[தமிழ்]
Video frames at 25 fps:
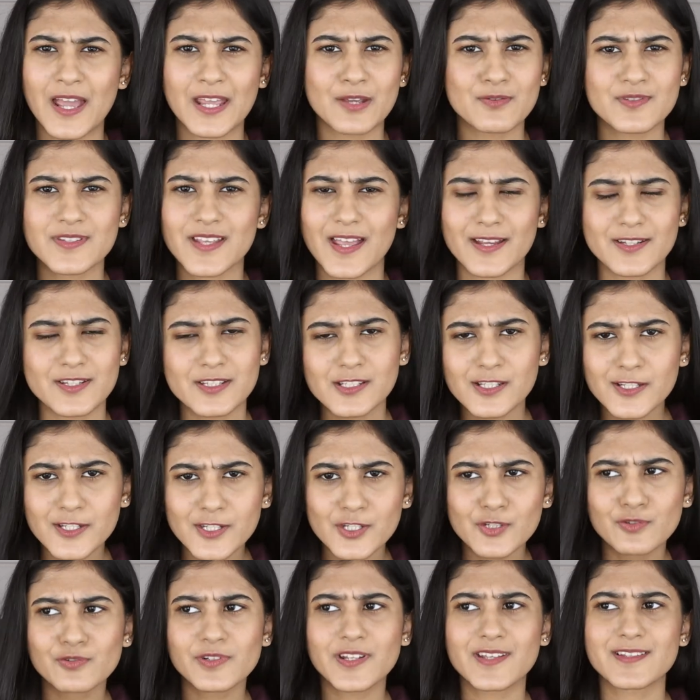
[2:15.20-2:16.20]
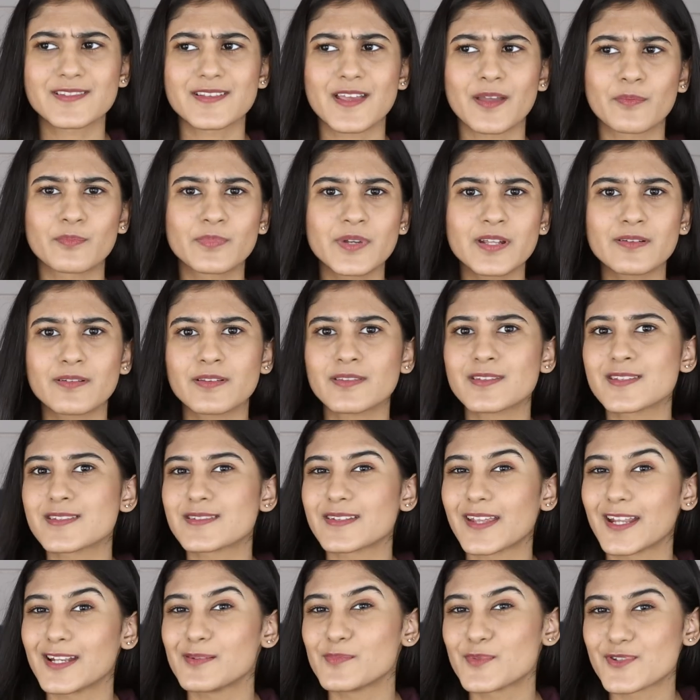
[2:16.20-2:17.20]
ஐ வாஸ் ஆக்சுவலி க்யூரியஸ் எப்படி வந்து
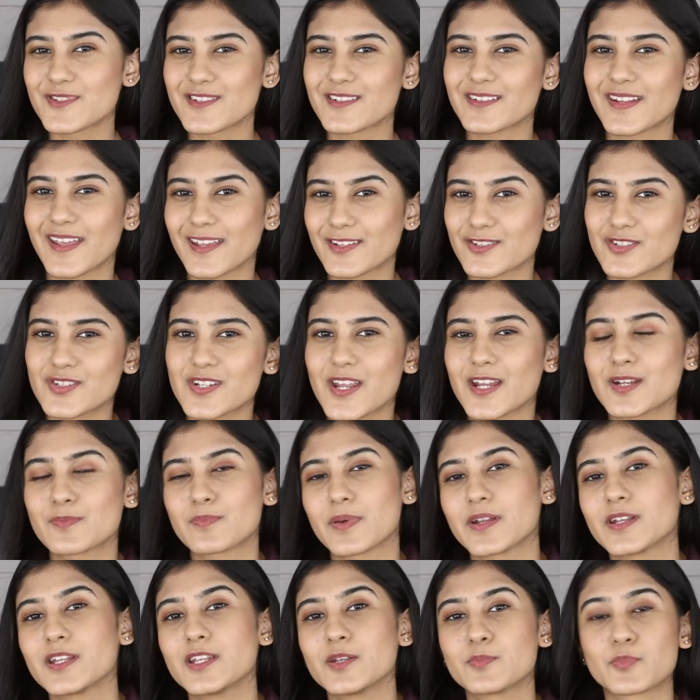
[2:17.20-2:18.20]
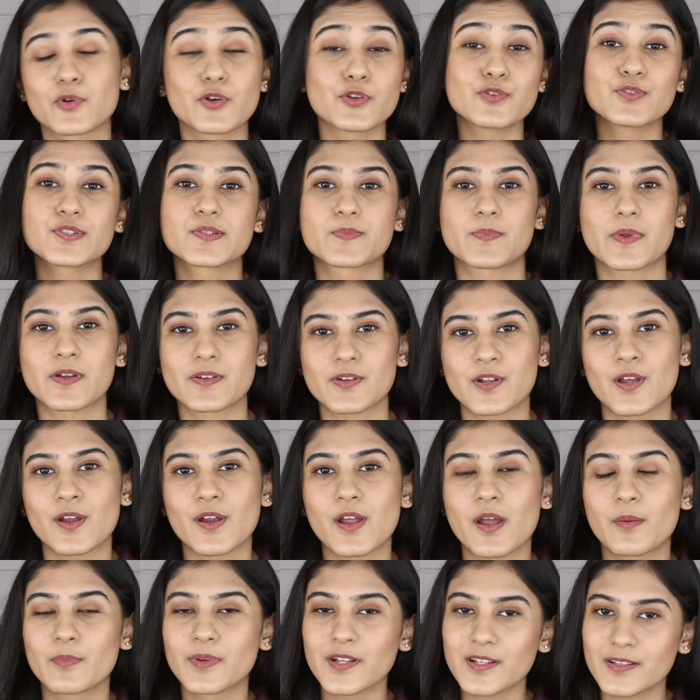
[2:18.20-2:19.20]
ஸ்னெயில் மியூசன் எக்ஸ்ட்ராக்ட் பண்ணி ப்ரொடியூஸ் பண்ணுறாங்க
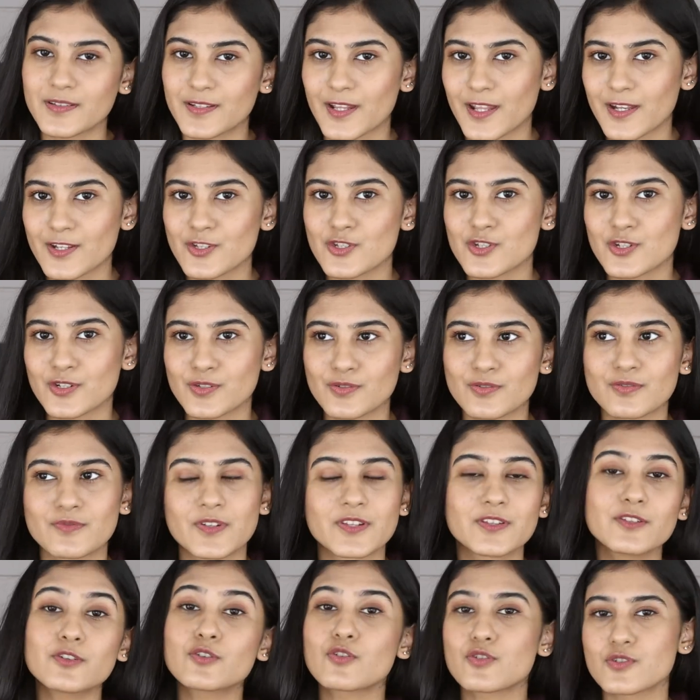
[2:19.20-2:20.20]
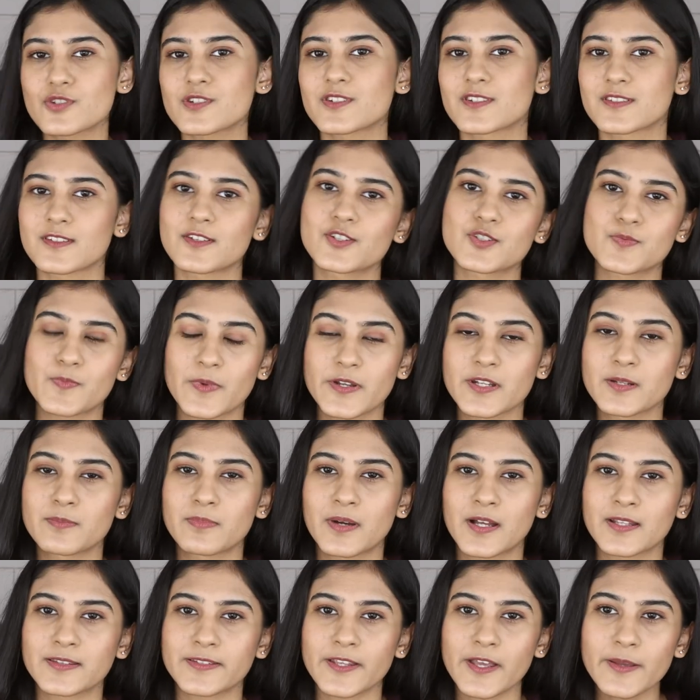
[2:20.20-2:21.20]
அப்படின்னு தெரிஞ்சுக்கணும்னு வந்து கொஞ்சம் ரிசர்ச் பண்ணி
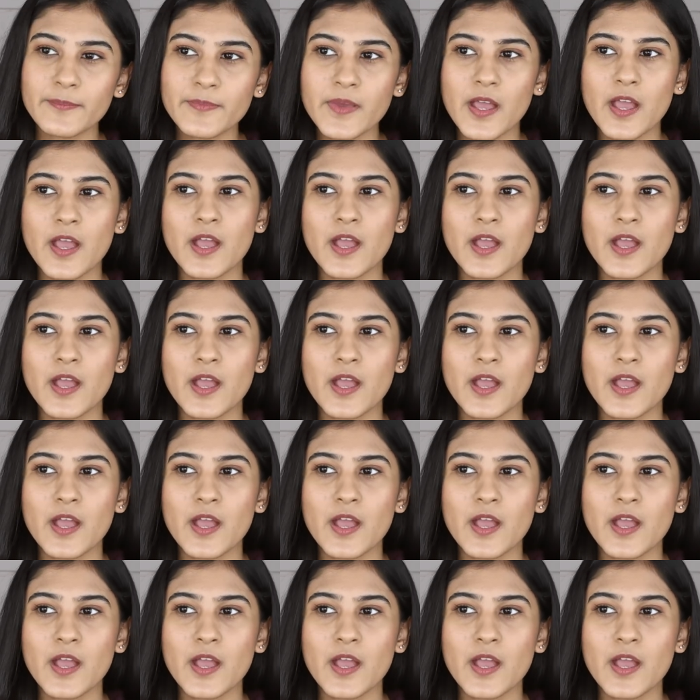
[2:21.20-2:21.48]
பார்த்தேன்